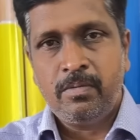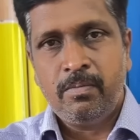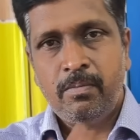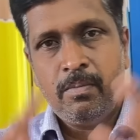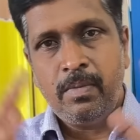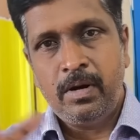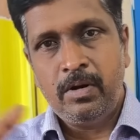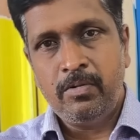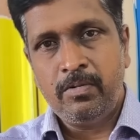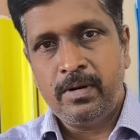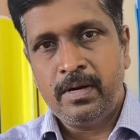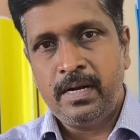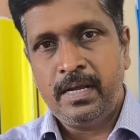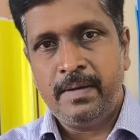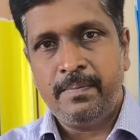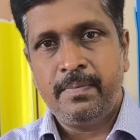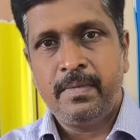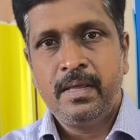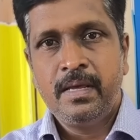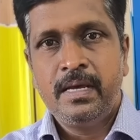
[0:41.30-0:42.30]
பலூனில்
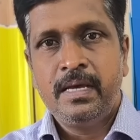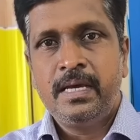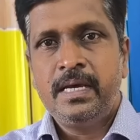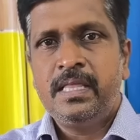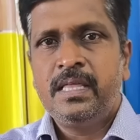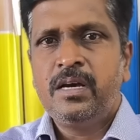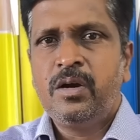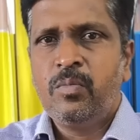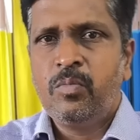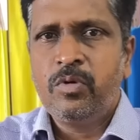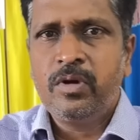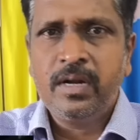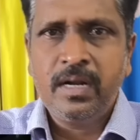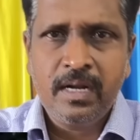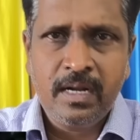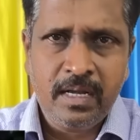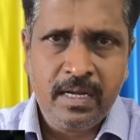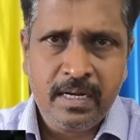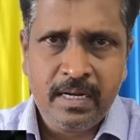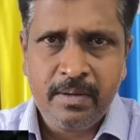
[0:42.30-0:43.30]
இதுக்கு
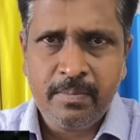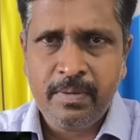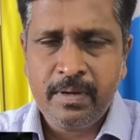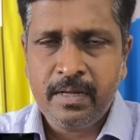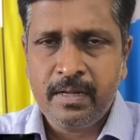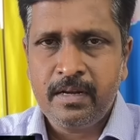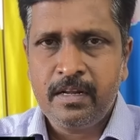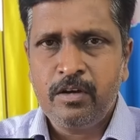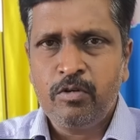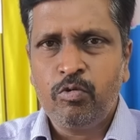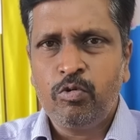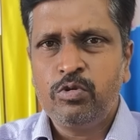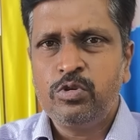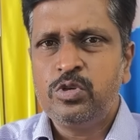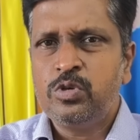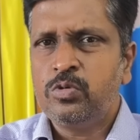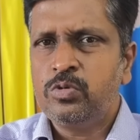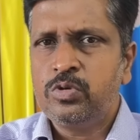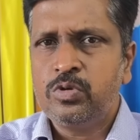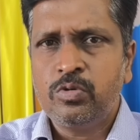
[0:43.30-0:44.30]
முன்னெல்லாம் என்ன பண்ணாங்கன்னா
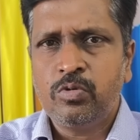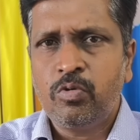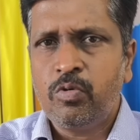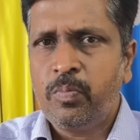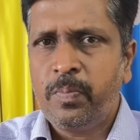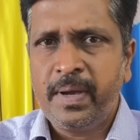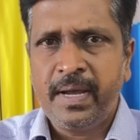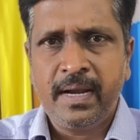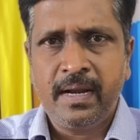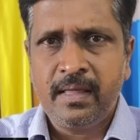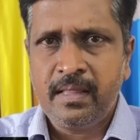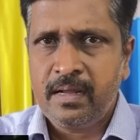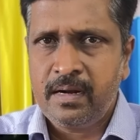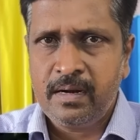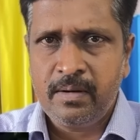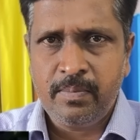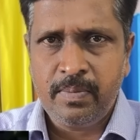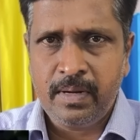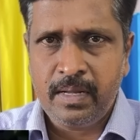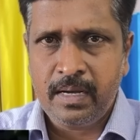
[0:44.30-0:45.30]
கொஞ்சம் கொஞ்சம் குப்பைகளை தான்
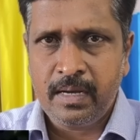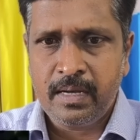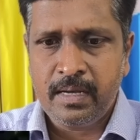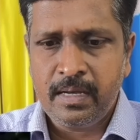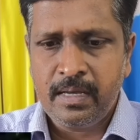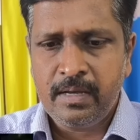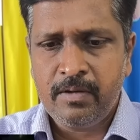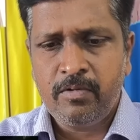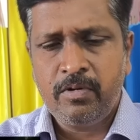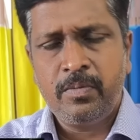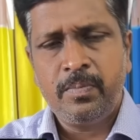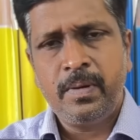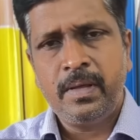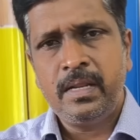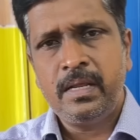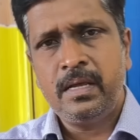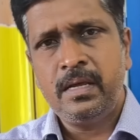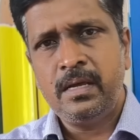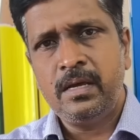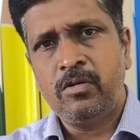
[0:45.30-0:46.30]
அனுப்புனாங்க ஒரு
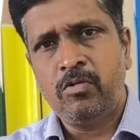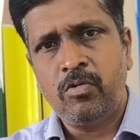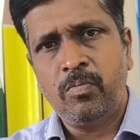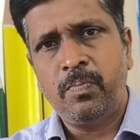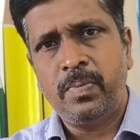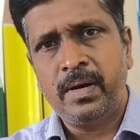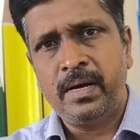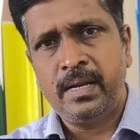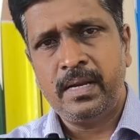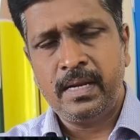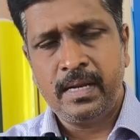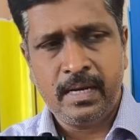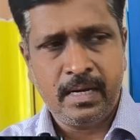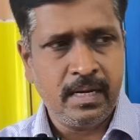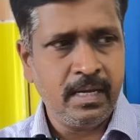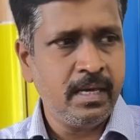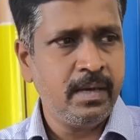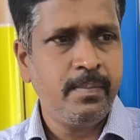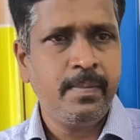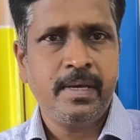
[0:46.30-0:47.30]
பெரிய குப்பை
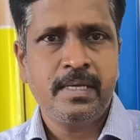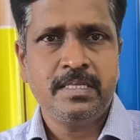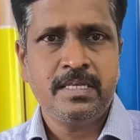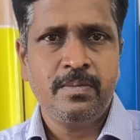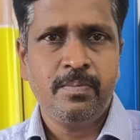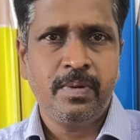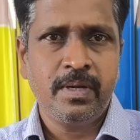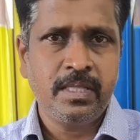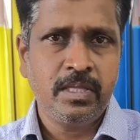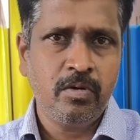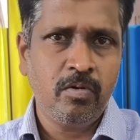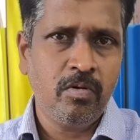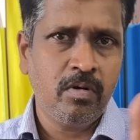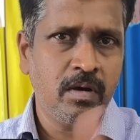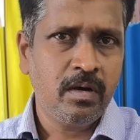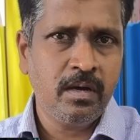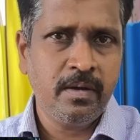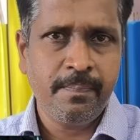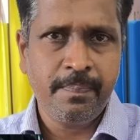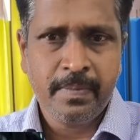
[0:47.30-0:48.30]
நீங்களே இமேஜையும்
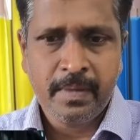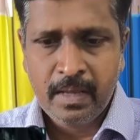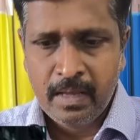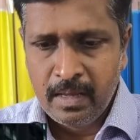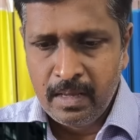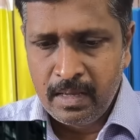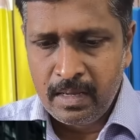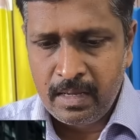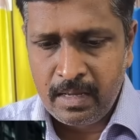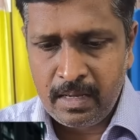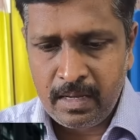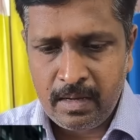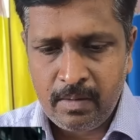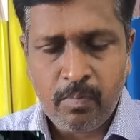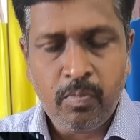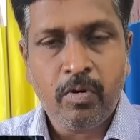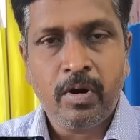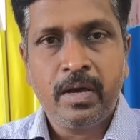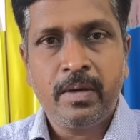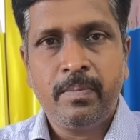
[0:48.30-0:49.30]
பார்த்துக்கோங்க
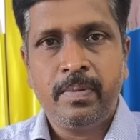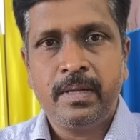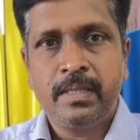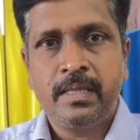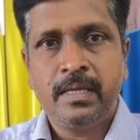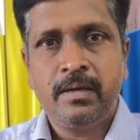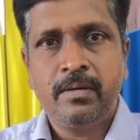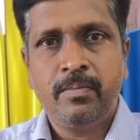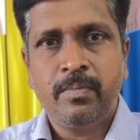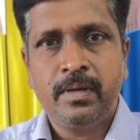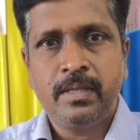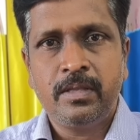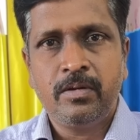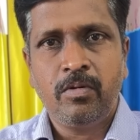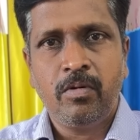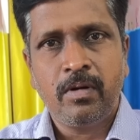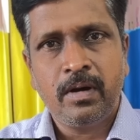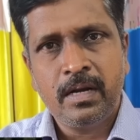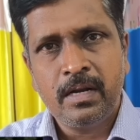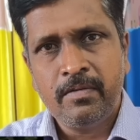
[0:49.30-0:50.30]
புகைப்படத்தையும்
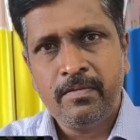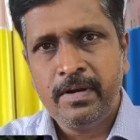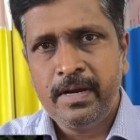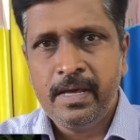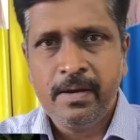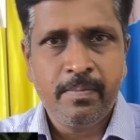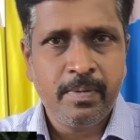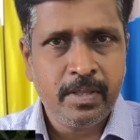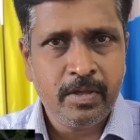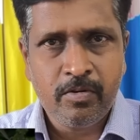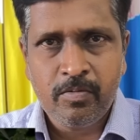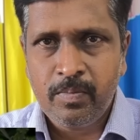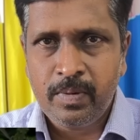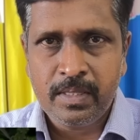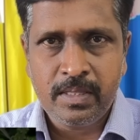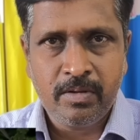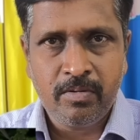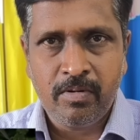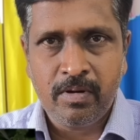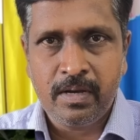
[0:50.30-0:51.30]
பார்த்துக்கோங்க இல்லை வீடியோ பதிவும்
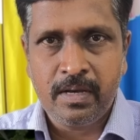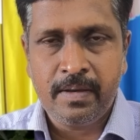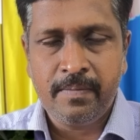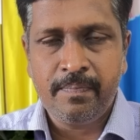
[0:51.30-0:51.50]
பார்த்துக்கோங்க